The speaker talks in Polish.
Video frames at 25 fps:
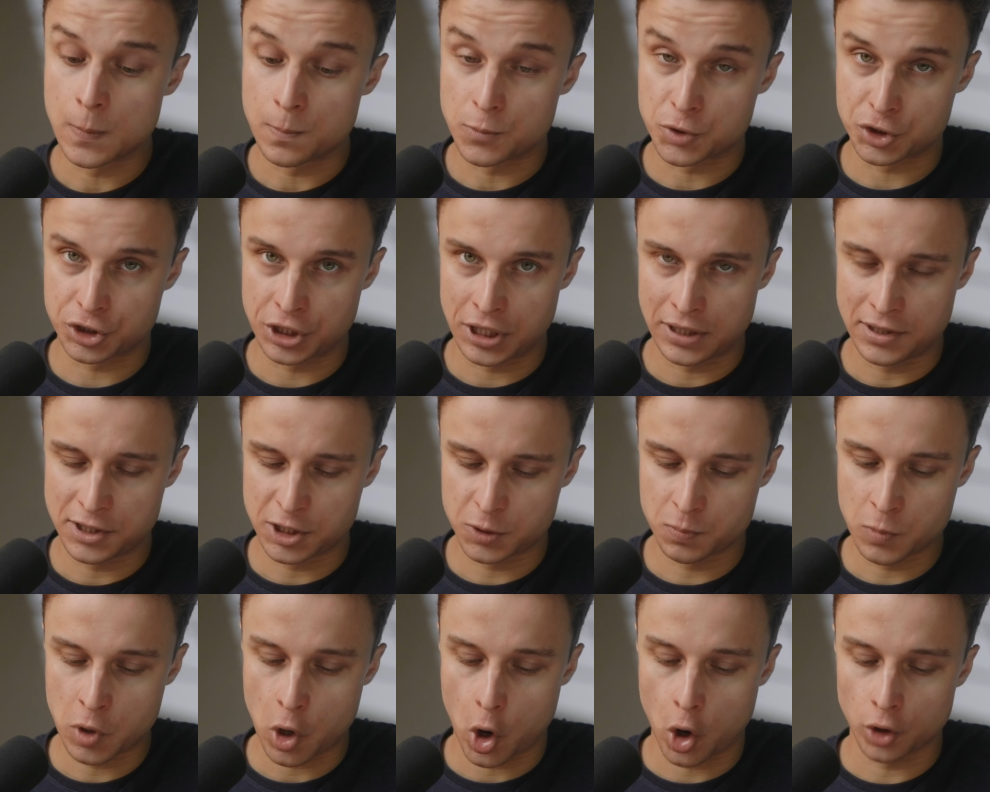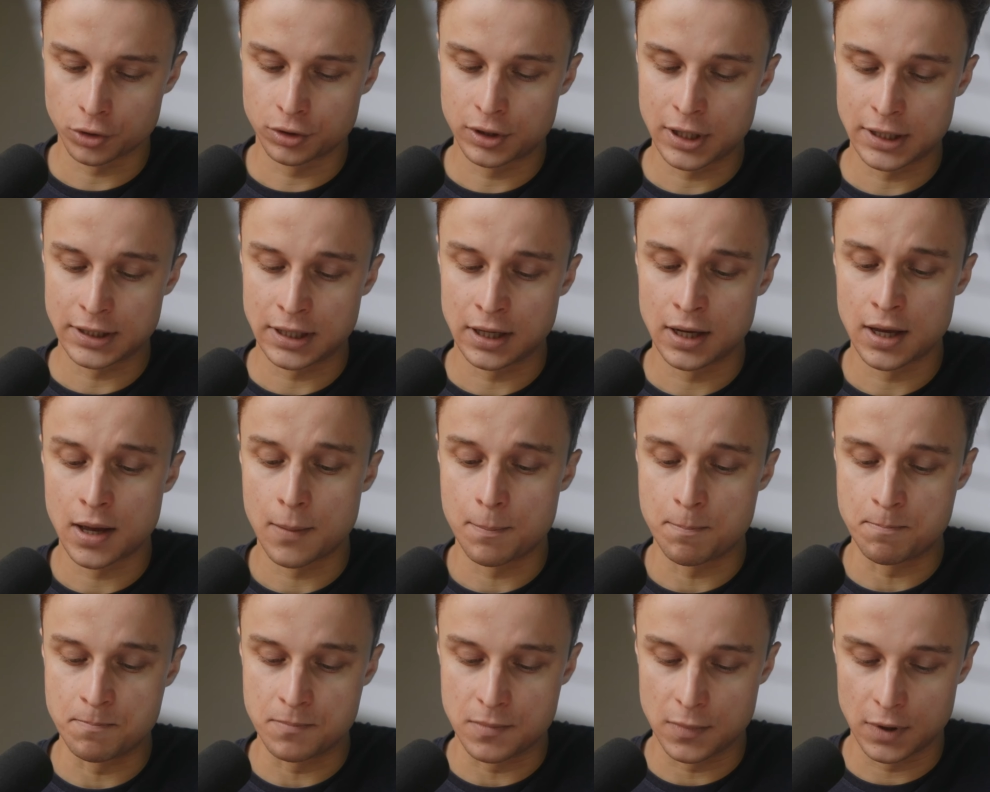Przyjęliśmy odeń,
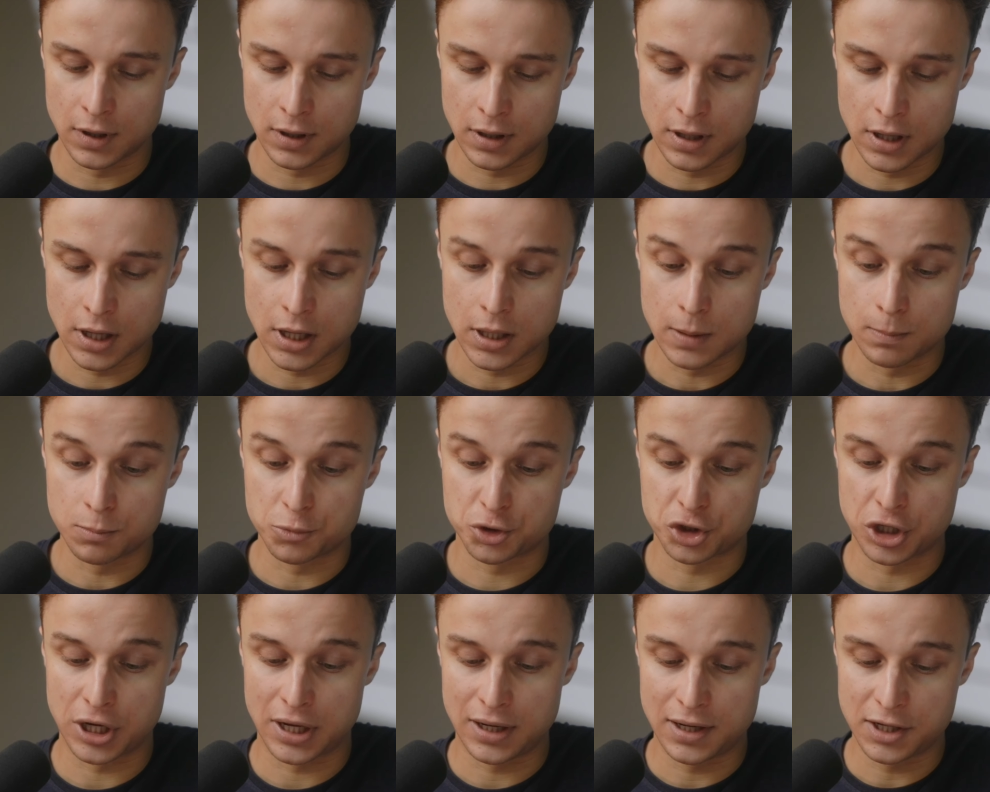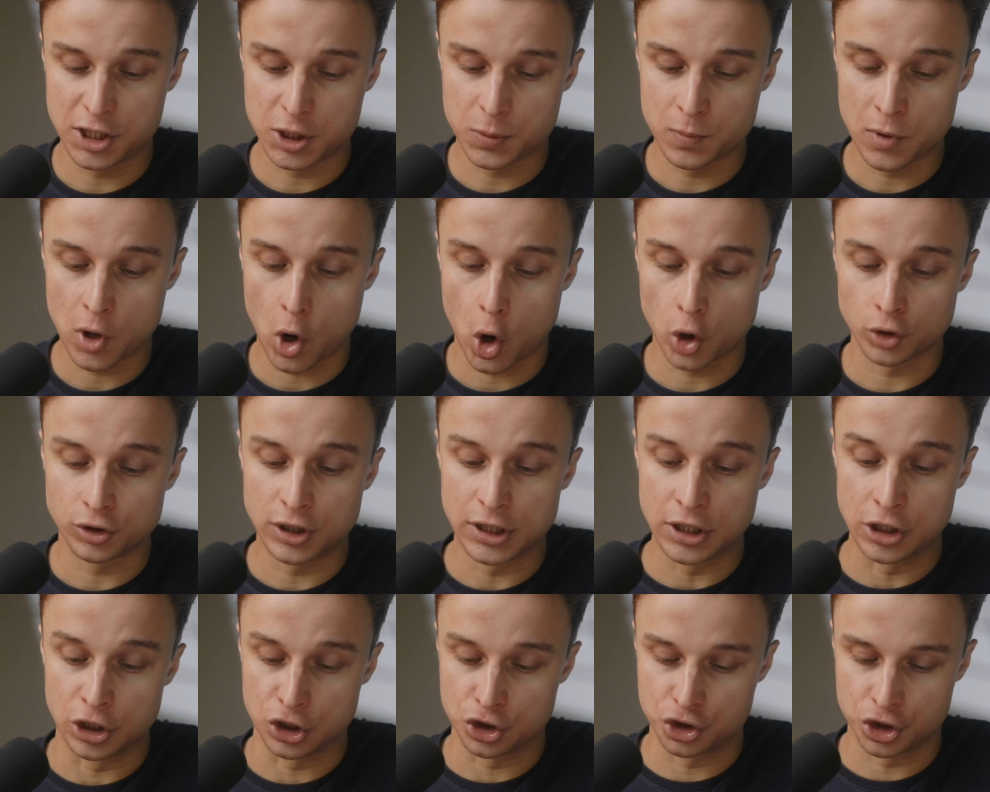przyjęliśmy
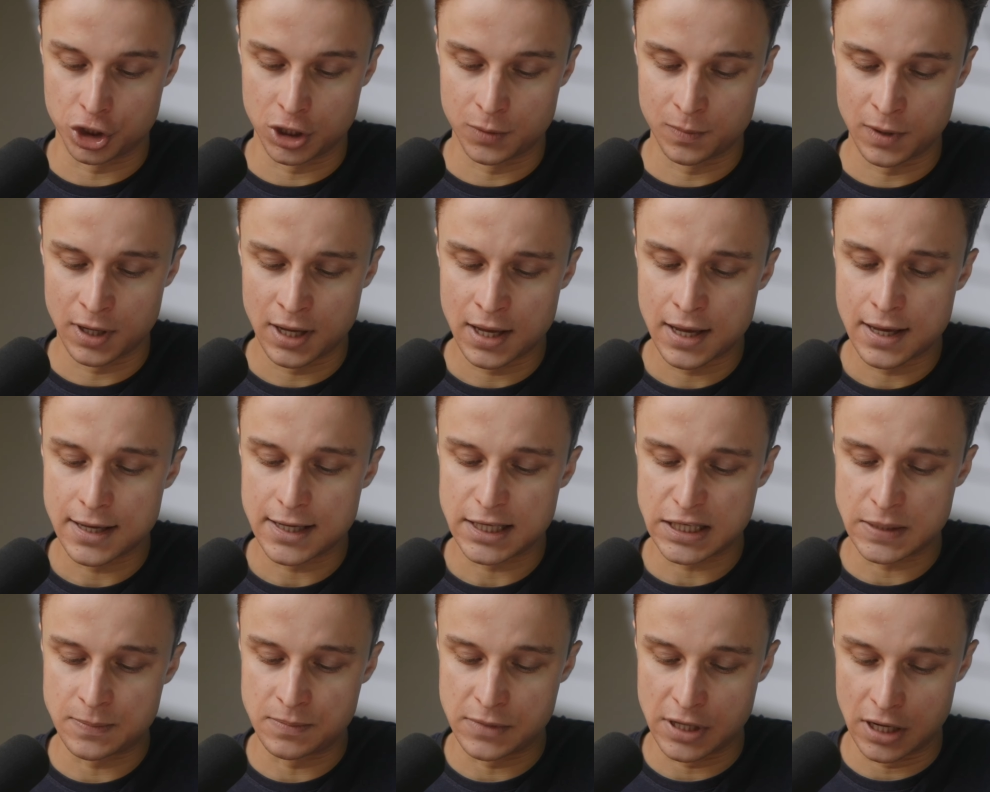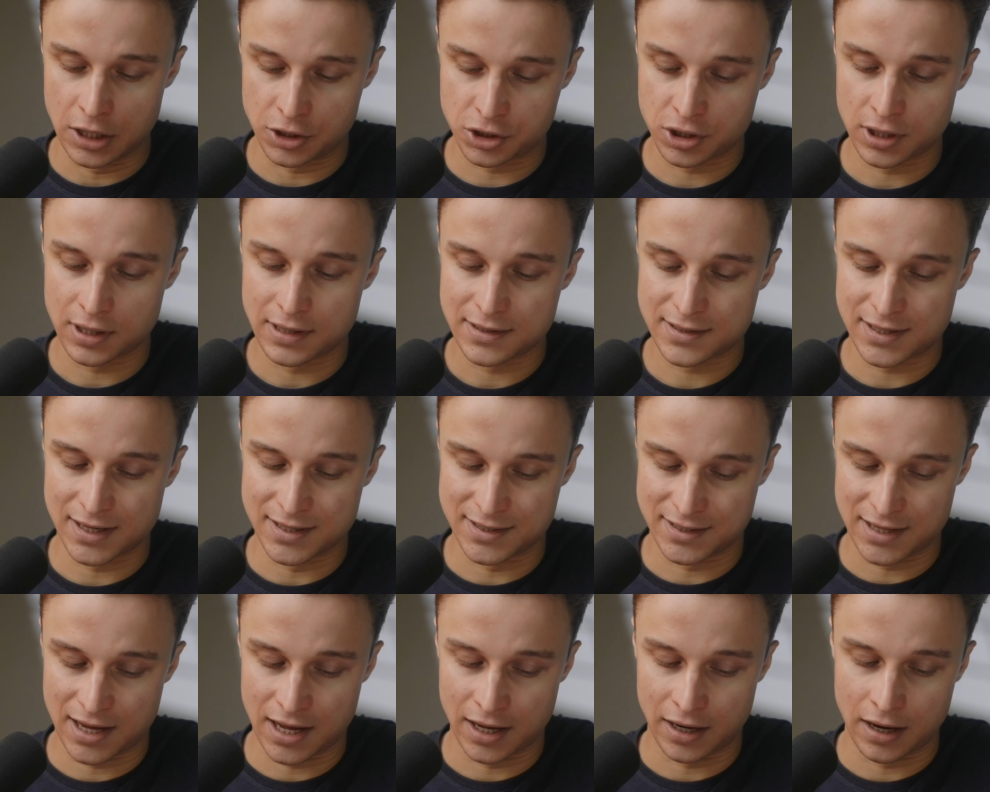odeń Rzym i miecz
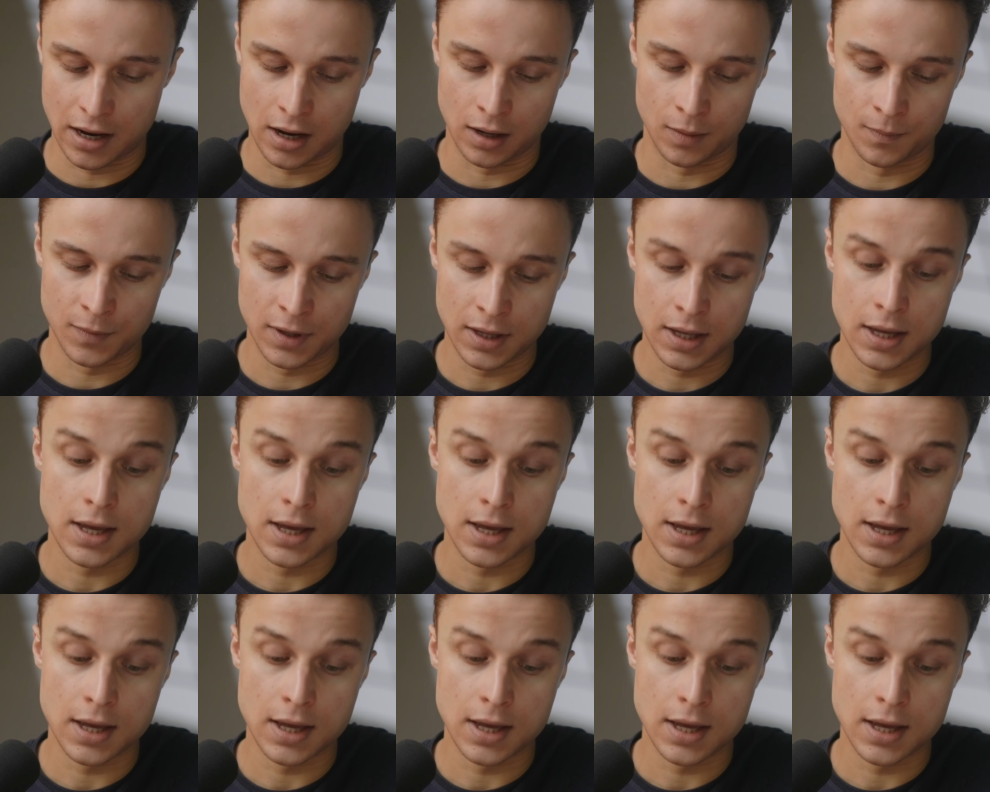Cezara